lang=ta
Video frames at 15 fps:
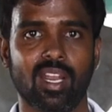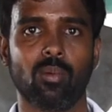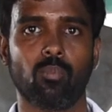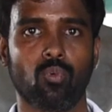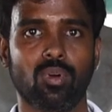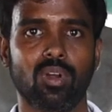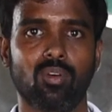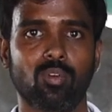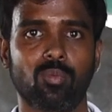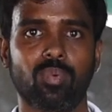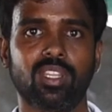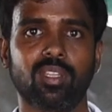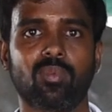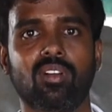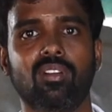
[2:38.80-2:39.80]
ஏன்னா பொருளை
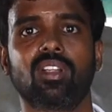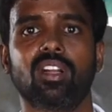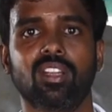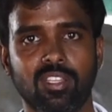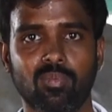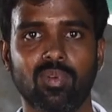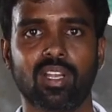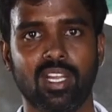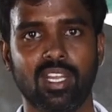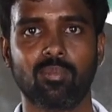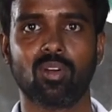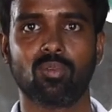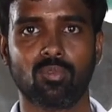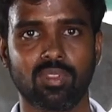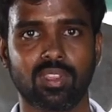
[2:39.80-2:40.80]
உற்பத்தி பண்ணுறோம் எடுத்துகிட்டு போய்
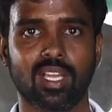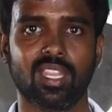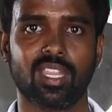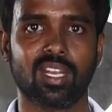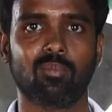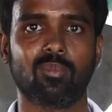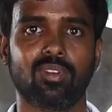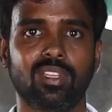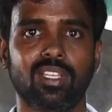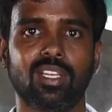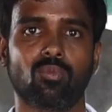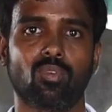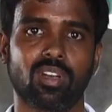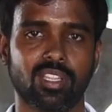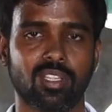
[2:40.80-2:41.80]
கண்டிப்பாக கொடுத்தா தான் நம்ம வந்து
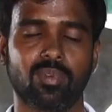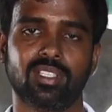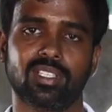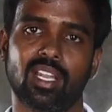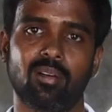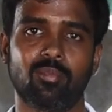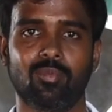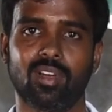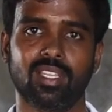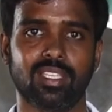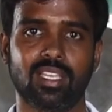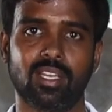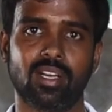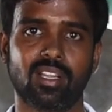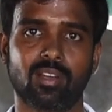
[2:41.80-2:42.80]
குறைந்தபட்ச லாபம் மாதிரி
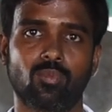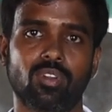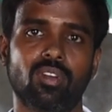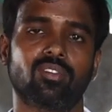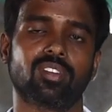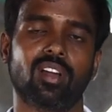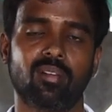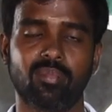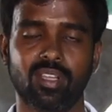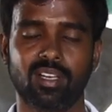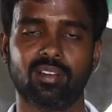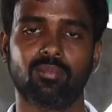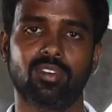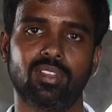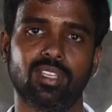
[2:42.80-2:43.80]
இதில் எடுக்க முடியும் ஸோ அப்படி
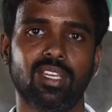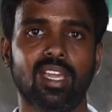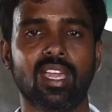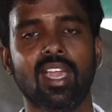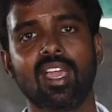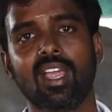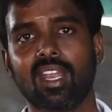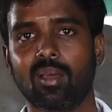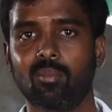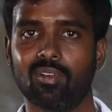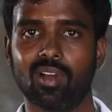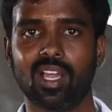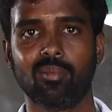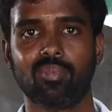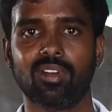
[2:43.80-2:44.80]
இருக்கும்போது நம்ம
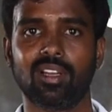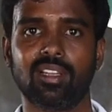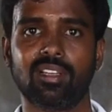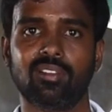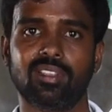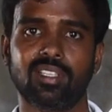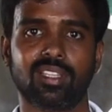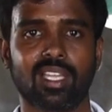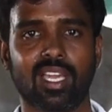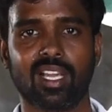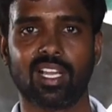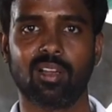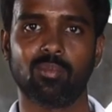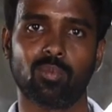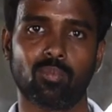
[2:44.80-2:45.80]
வாய்ப்புகளுக்கு வந்து
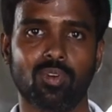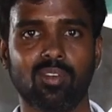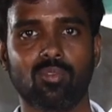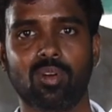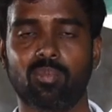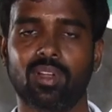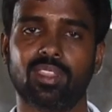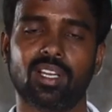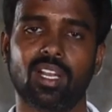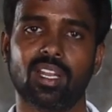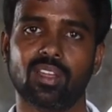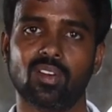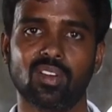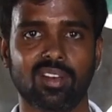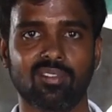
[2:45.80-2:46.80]
தயங்காமல் போய் ஒரு பத்து
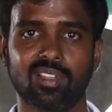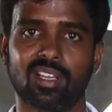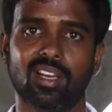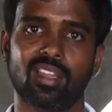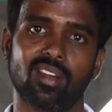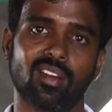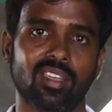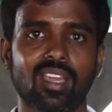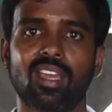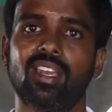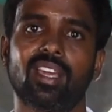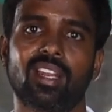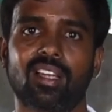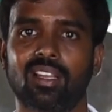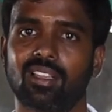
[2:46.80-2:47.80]
கடையோ இருபது கடையோ
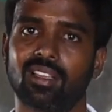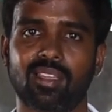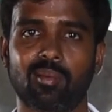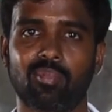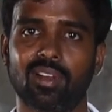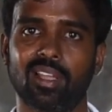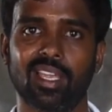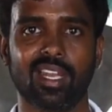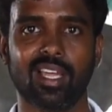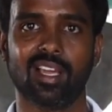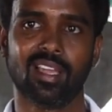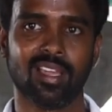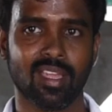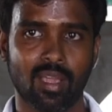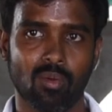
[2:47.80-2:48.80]
ஏரியாருங்கிறது தப்பில்லை தப்பு இல்லை ஏன்னா
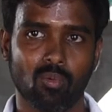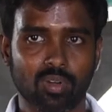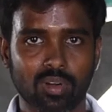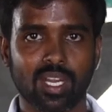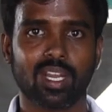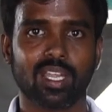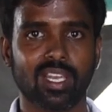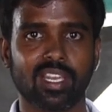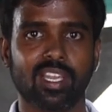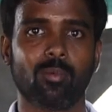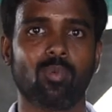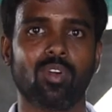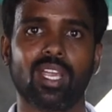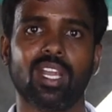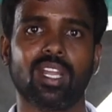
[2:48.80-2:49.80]
ஒரு கடை கடையில்
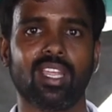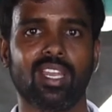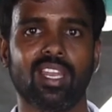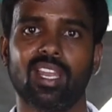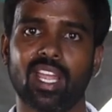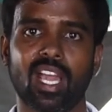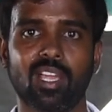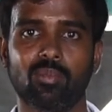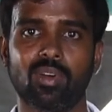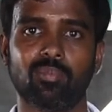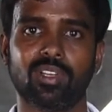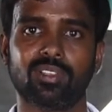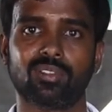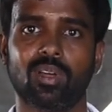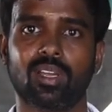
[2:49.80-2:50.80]
நீங்கள் போய் கேட்டிங்கன்னா நியாயமாக
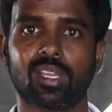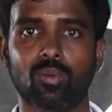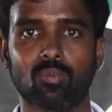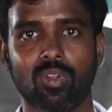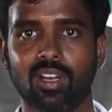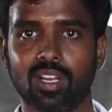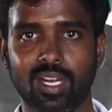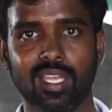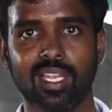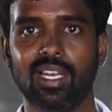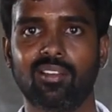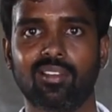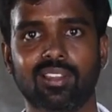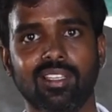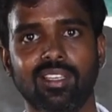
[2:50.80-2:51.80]
பேசுவார் இன்னொரு
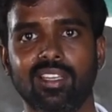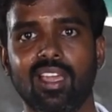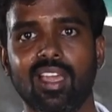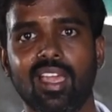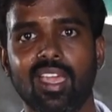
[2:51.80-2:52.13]
கடைகளில் வந்து